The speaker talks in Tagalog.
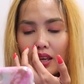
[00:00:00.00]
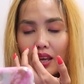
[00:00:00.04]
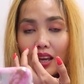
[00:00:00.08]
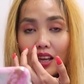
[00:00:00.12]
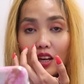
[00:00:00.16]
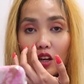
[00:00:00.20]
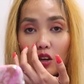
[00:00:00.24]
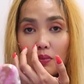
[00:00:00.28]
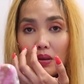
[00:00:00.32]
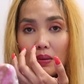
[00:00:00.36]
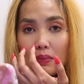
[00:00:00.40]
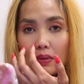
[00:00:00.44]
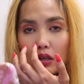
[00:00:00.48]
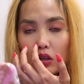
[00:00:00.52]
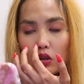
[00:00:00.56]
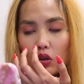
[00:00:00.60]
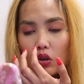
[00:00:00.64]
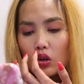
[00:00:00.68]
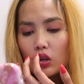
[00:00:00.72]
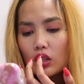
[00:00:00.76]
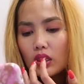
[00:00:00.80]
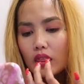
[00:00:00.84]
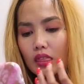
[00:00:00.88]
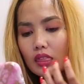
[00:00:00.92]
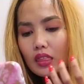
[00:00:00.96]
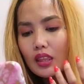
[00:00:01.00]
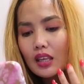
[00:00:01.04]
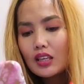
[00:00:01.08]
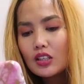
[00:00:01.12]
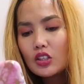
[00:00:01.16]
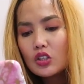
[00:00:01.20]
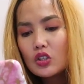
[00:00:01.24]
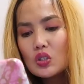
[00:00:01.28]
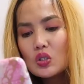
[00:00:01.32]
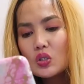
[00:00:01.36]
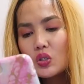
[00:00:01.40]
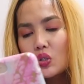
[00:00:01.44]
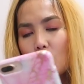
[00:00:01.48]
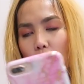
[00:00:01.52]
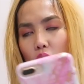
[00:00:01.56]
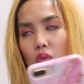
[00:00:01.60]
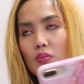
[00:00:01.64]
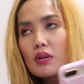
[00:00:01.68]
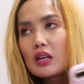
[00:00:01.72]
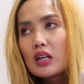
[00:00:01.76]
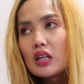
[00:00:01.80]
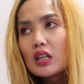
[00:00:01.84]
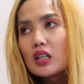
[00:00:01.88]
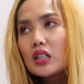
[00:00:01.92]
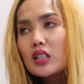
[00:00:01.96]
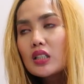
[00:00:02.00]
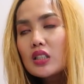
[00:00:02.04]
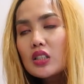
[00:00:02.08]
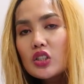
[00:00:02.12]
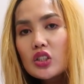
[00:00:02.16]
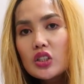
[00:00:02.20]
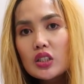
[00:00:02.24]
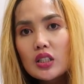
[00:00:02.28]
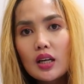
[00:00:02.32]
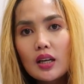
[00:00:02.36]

Hello, bebe ko. Thank you so much.